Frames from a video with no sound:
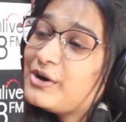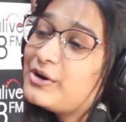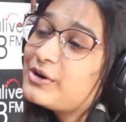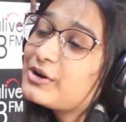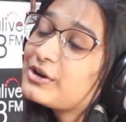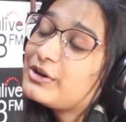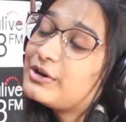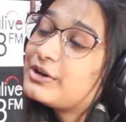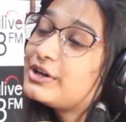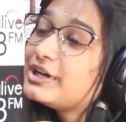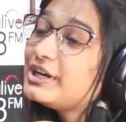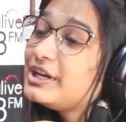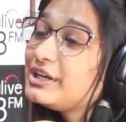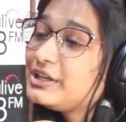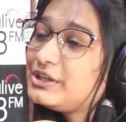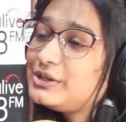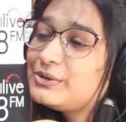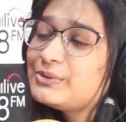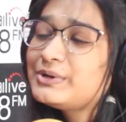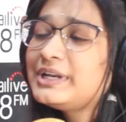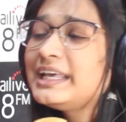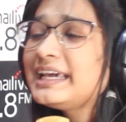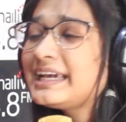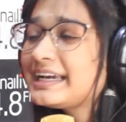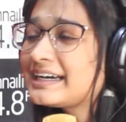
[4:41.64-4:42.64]
உங்களோட
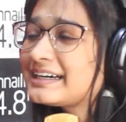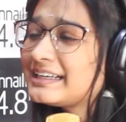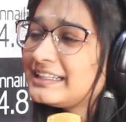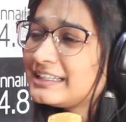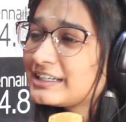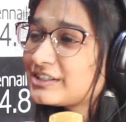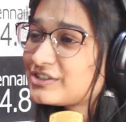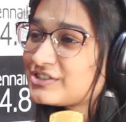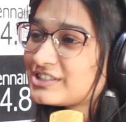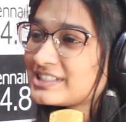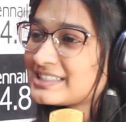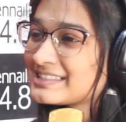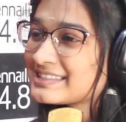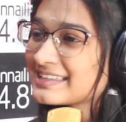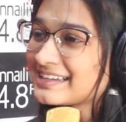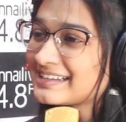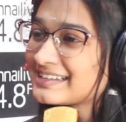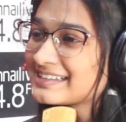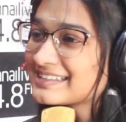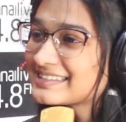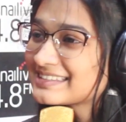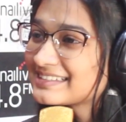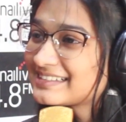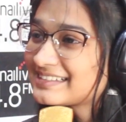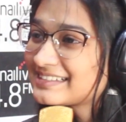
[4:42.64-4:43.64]
யூனிக் கலெக்ஷன்ஸ் என்ன
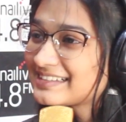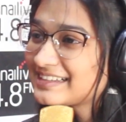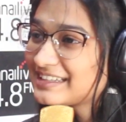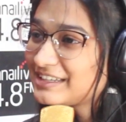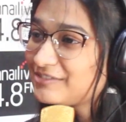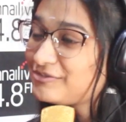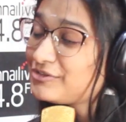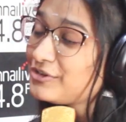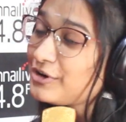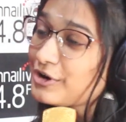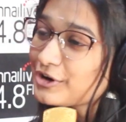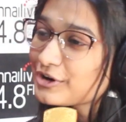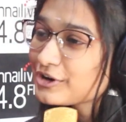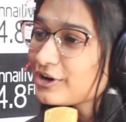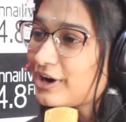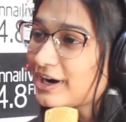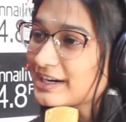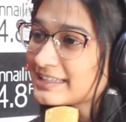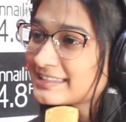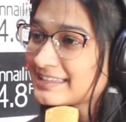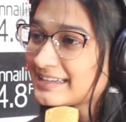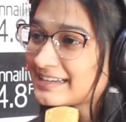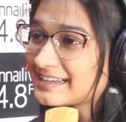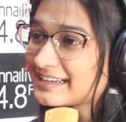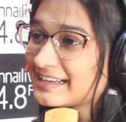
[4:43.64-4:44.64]
சார் இவ்வளோ
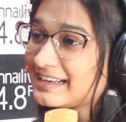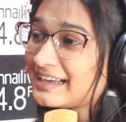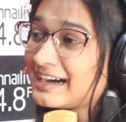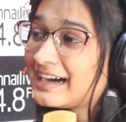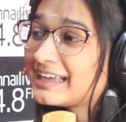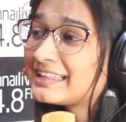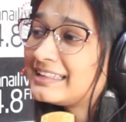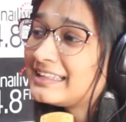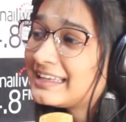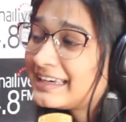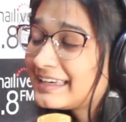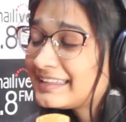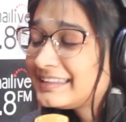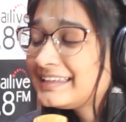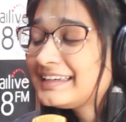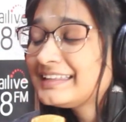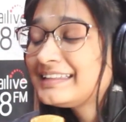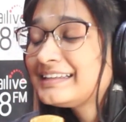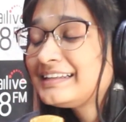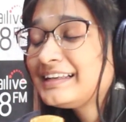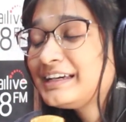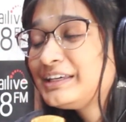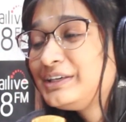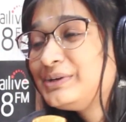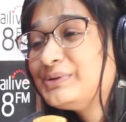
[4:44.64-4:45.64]
கிளாக்ஸ் இருக்குல்ல அதில் எது
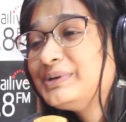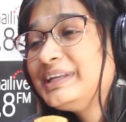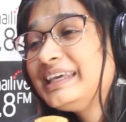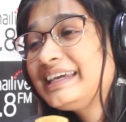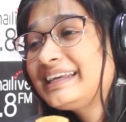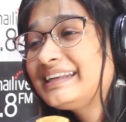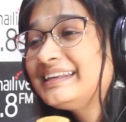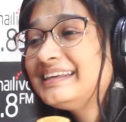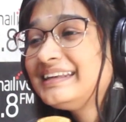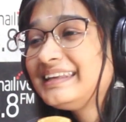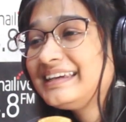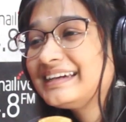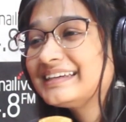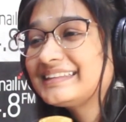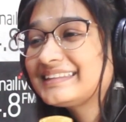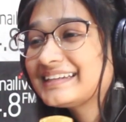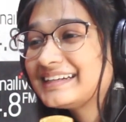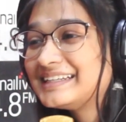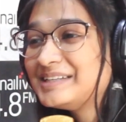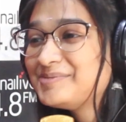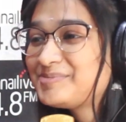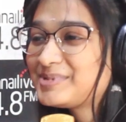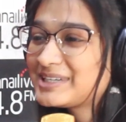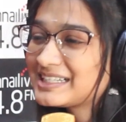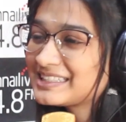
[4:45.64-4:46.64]
எதெல்லாம் யூனிக்னு நீங்கள்
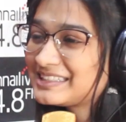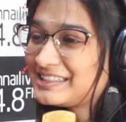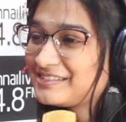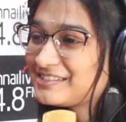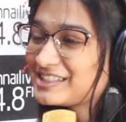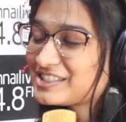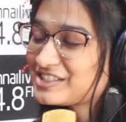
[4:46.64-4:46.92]
தனிப்படுத்தி